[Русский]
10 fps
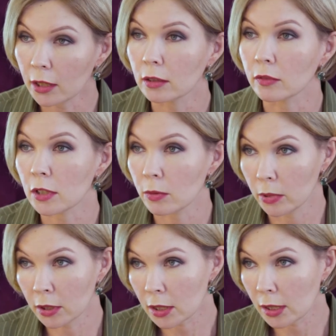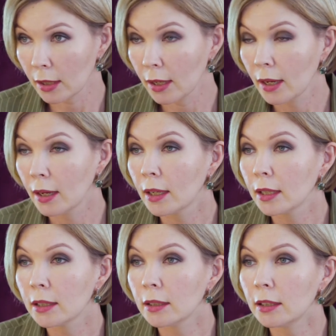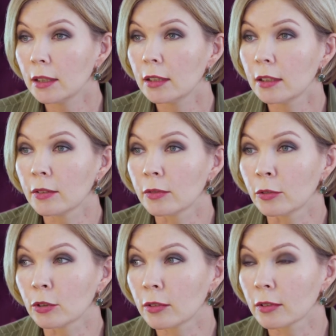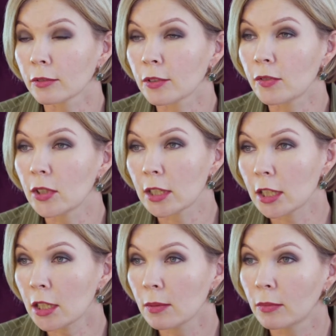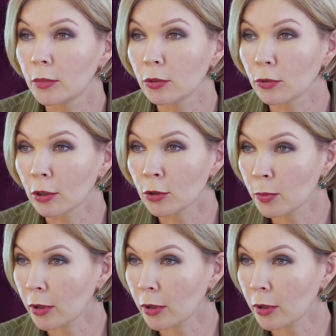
и Новосибирск. И вот в связи с этим мне удалось